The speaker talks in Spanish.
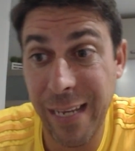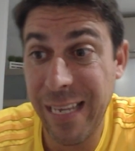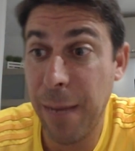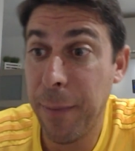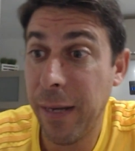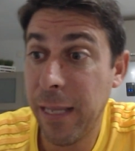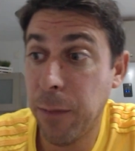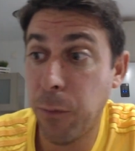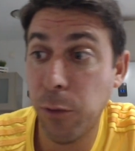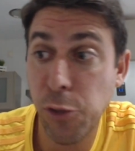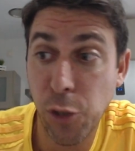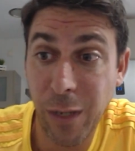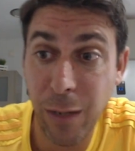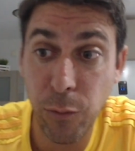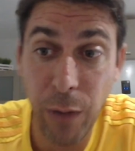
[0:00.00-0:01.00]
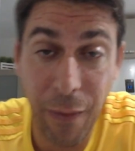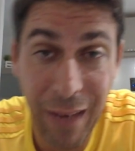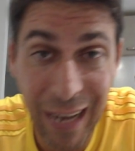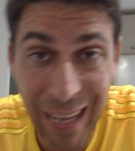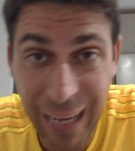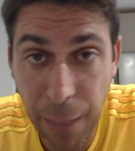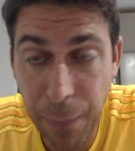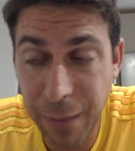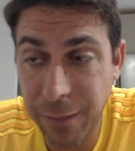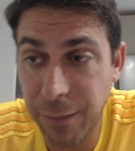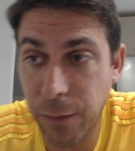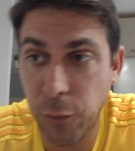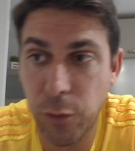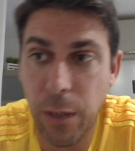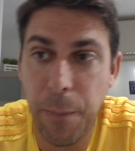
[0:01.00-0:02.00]
Ya mal hemos dicho que es una de las grandes
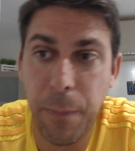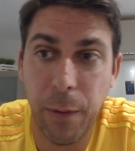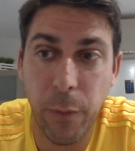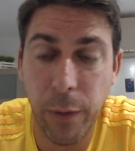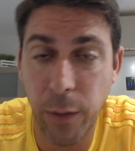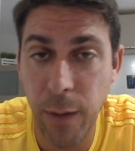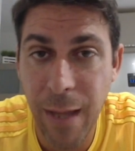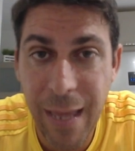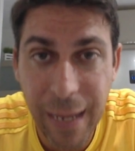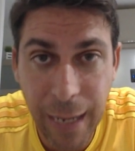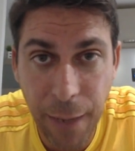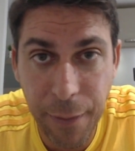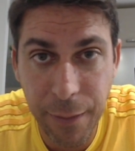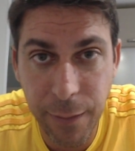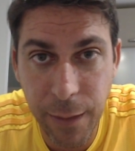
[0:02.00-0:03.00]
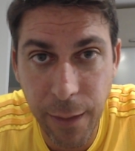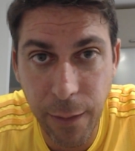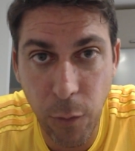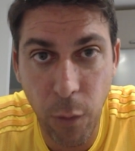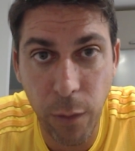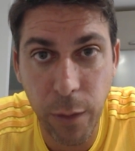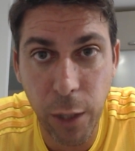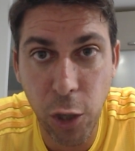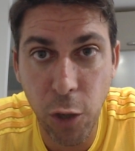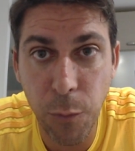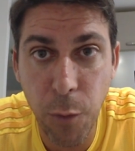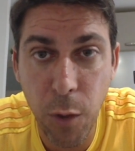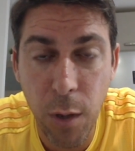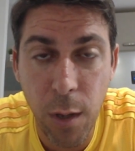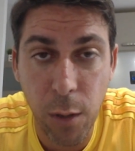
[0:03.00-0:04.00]
sensaciones, pero bueno, qué decir de jugadores
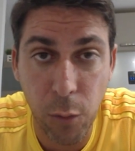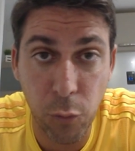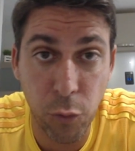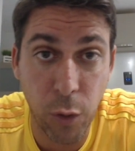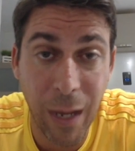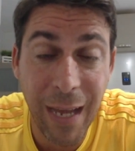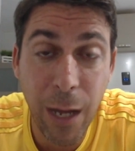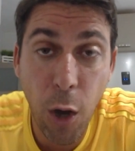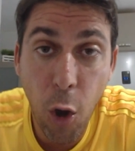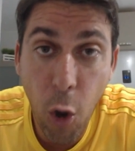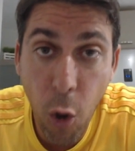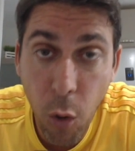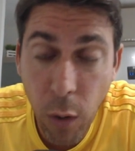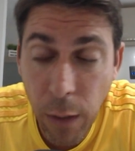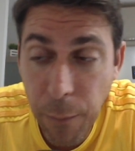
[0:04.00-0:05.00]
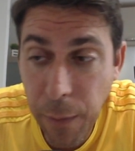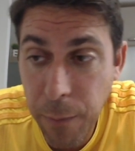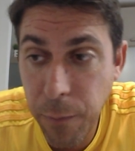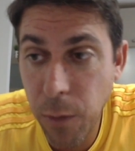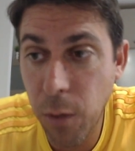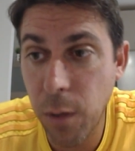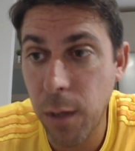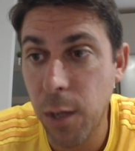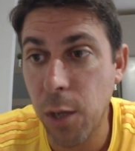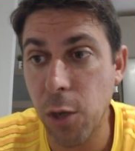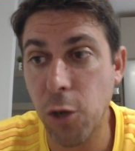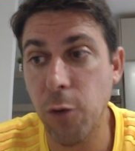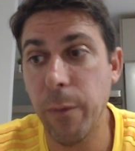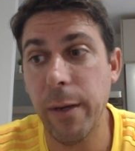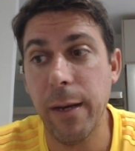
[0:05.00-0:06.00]
como Gundogan o el mismo
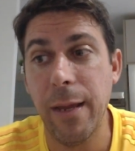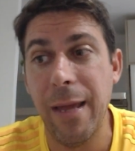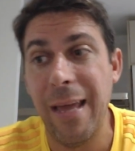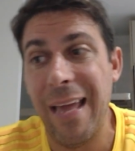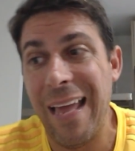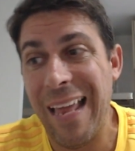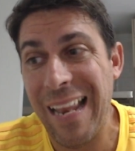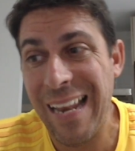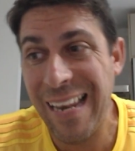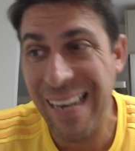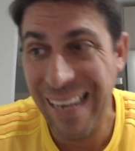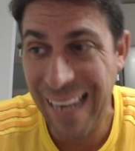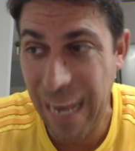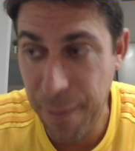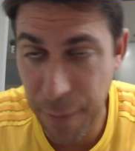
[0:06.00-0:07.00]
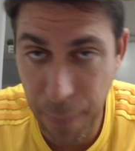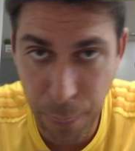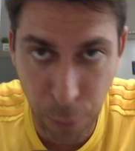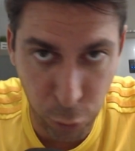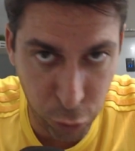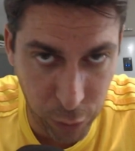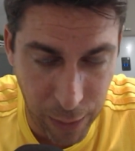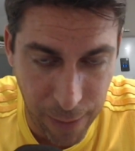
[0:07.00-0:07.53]
Robert Lewandowski.